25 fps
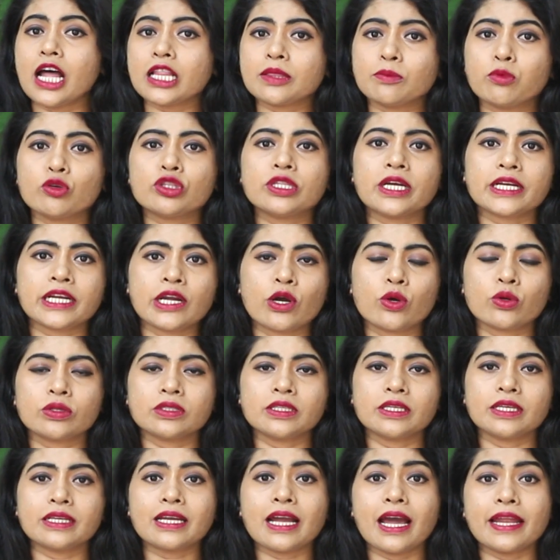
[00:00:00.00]
అద్భుతంగా
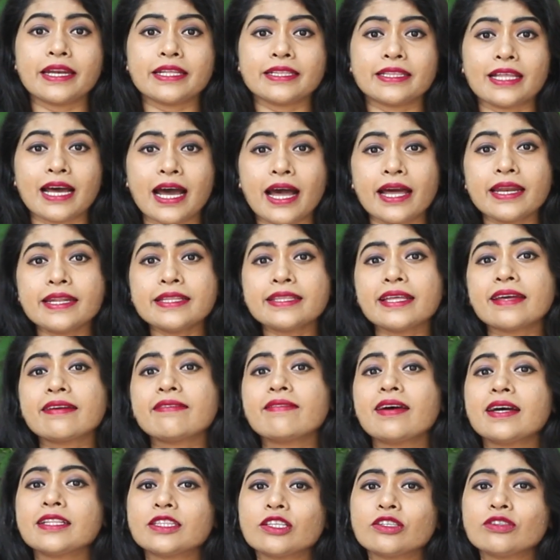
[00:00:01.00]
ఉంది కానీ దాని
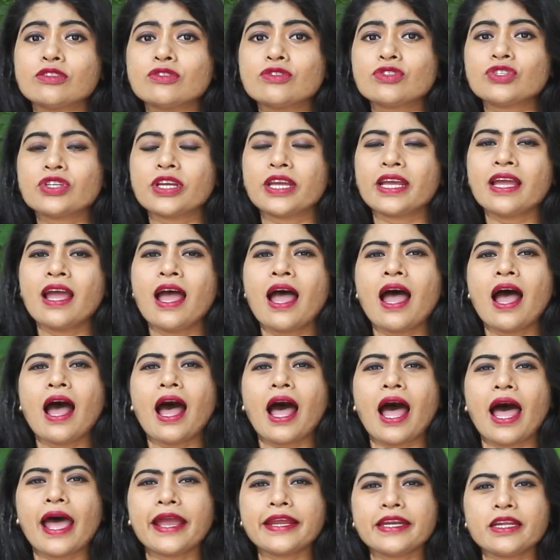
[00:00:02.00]
తర్వాత నుంచి
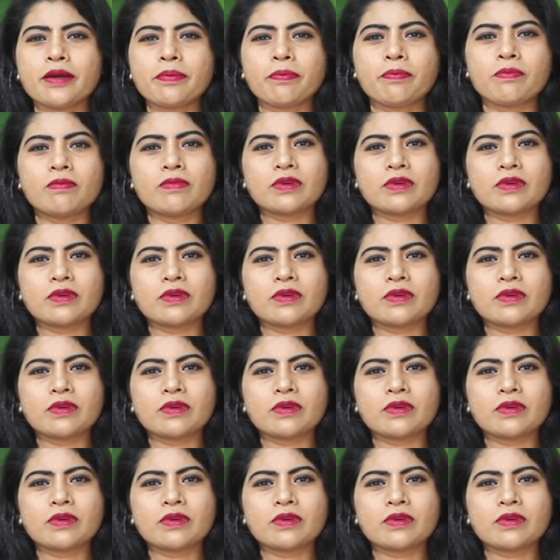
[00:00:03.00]
ఆయన